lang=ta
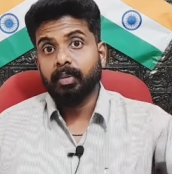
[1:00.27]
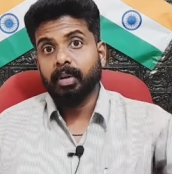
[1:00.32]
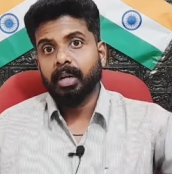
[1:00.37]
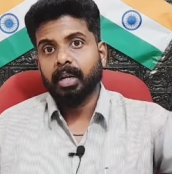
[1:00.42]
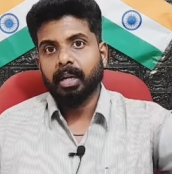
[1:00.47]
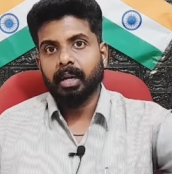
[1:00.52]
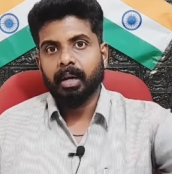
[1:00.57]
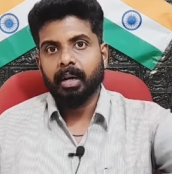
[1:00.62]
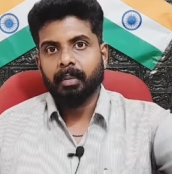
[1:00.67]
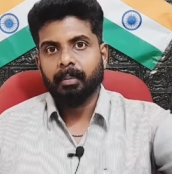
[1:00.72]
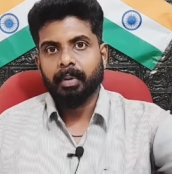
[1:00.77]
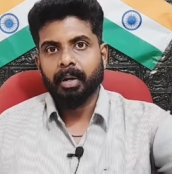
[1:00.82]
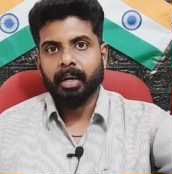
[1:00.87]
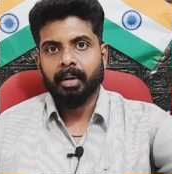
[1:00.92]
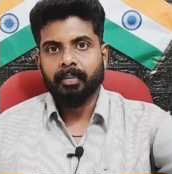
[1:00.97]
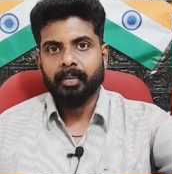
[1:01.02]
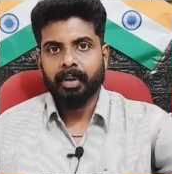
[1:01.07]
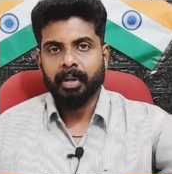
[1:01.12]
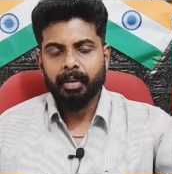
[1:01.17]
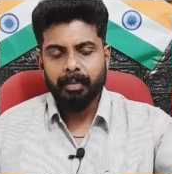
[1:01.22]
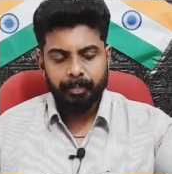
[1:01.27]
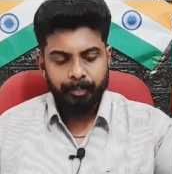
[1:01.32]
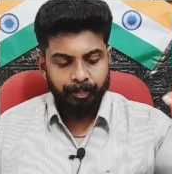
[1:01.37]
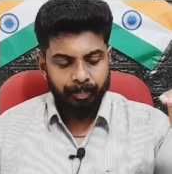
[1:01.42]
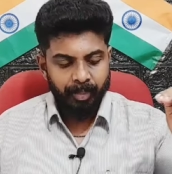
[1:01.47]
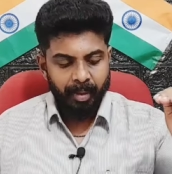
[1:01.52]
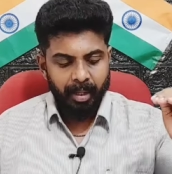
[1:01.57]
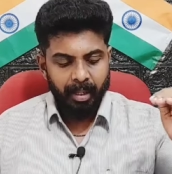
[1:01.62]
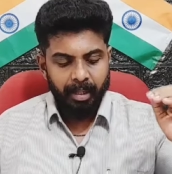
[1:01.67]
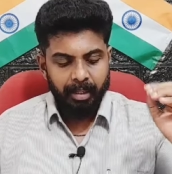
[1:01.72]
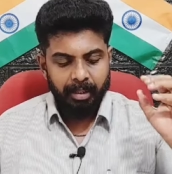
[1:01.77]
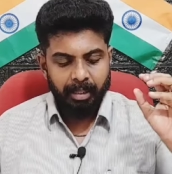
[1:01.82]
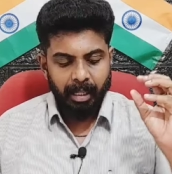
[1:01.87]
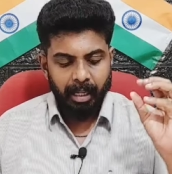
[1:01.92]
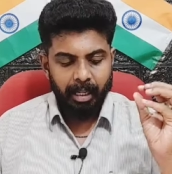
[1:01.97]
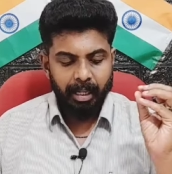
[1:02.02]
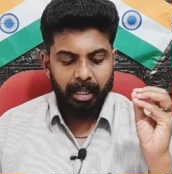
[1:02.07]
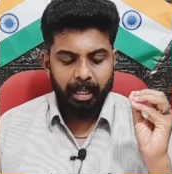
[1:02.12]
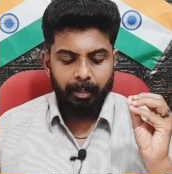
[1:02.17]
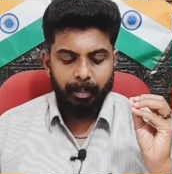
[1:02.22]
வார காலமாகவே
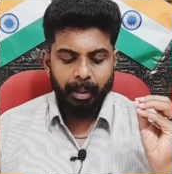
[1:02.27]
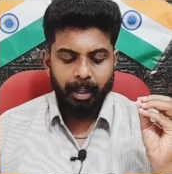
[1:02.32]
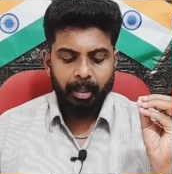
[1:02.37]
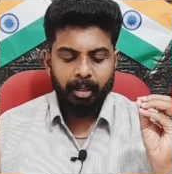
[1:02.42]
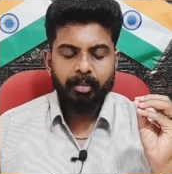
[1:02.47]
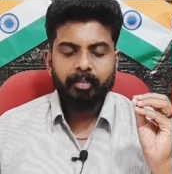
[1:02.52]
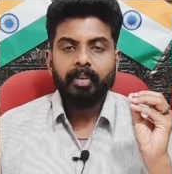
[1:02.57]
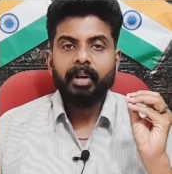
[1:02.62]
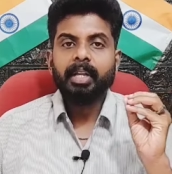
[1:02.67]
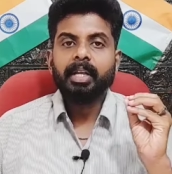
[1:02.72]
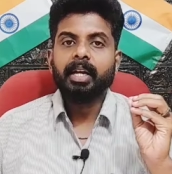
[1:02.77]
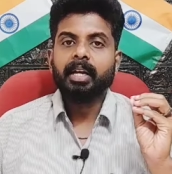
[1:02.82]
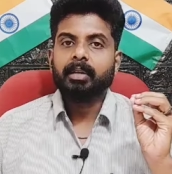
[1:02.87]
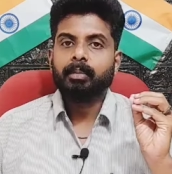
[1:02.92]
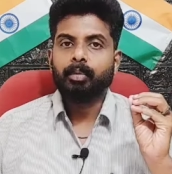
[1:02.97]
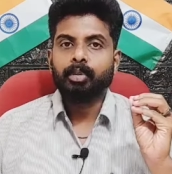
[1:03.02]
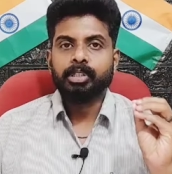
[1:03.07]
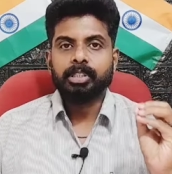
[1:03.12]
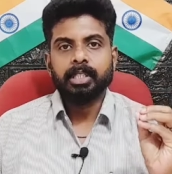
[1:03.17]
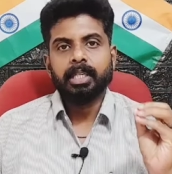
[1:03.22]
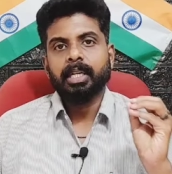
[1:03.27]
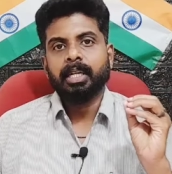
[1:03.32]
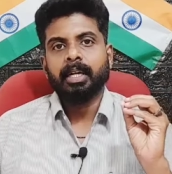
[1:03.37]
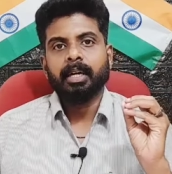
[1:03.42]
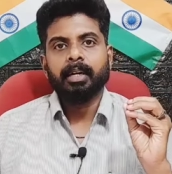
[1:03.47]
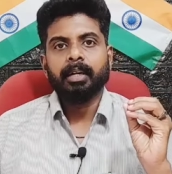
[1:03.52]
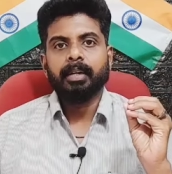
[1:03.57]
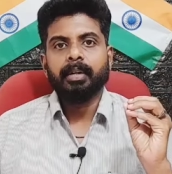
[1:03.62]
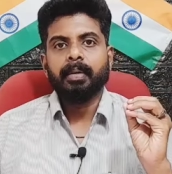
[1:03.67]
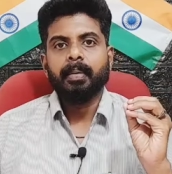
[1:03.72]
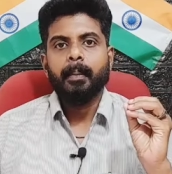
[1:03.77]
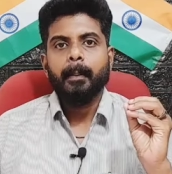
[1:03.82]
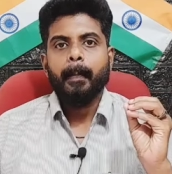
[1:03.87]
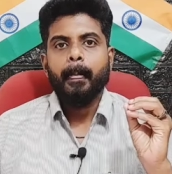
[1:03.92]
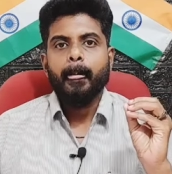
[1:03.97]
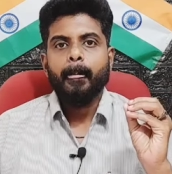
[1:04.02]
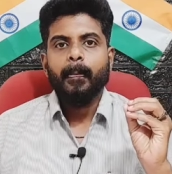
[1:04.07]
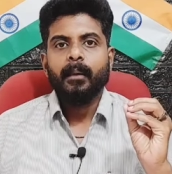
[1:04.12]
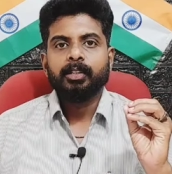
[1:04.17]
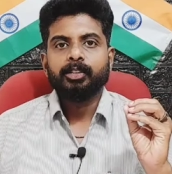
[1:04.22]
தலையில் பயங்கரம் வலி அனுபவிச்சிட்ருக்காரு
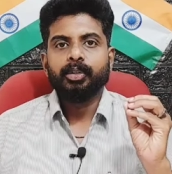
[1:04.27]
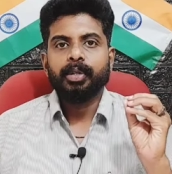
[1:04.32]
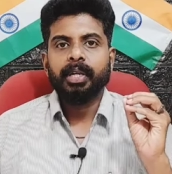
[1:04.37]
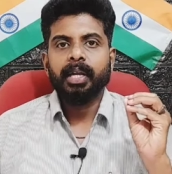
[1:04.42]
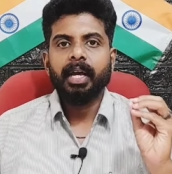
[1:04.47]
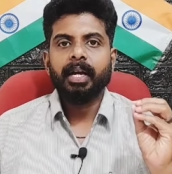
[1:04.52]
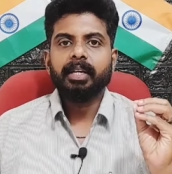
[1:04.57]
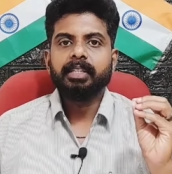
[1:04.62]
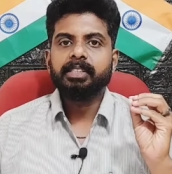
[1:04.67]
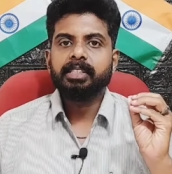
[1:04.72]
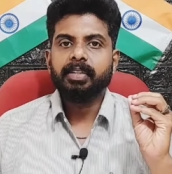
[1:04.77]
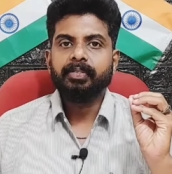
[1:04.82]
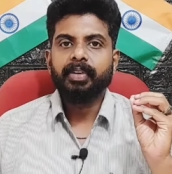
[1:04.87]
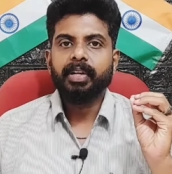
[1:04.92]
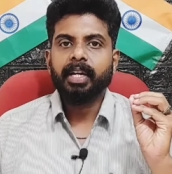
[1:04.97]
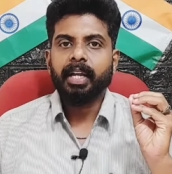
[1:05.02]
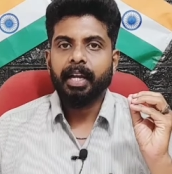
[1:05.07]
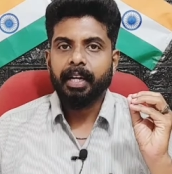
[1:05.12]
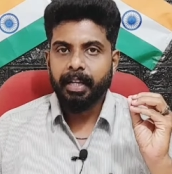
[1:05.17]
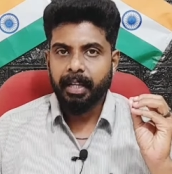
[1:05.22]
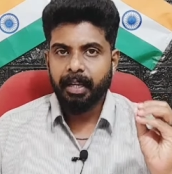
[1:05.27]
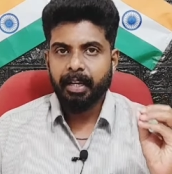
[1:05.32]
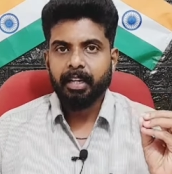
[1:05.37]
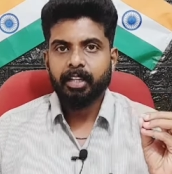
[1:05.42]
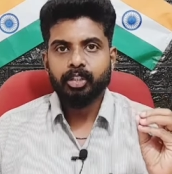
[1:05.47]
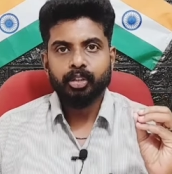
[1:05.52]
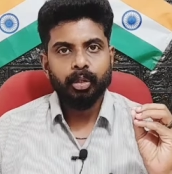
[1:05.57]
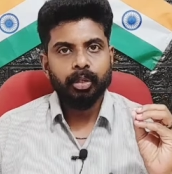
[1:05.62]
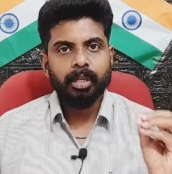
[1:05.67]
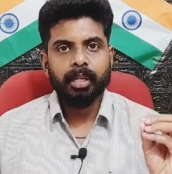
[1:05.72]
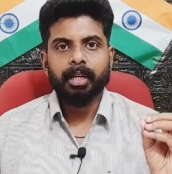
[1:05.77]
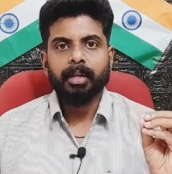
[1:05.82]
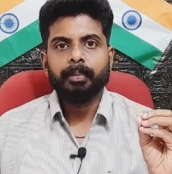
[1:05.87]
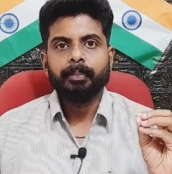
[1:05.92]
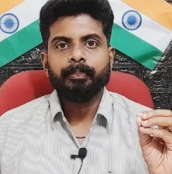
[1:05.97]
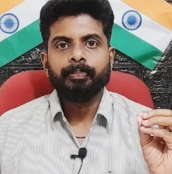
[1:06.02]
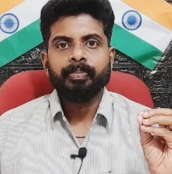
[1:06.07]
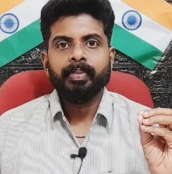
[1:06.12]
ஸோ ஹேர் சிவியர் ஹெட்ஏக்குன்னு சொல்கிறார்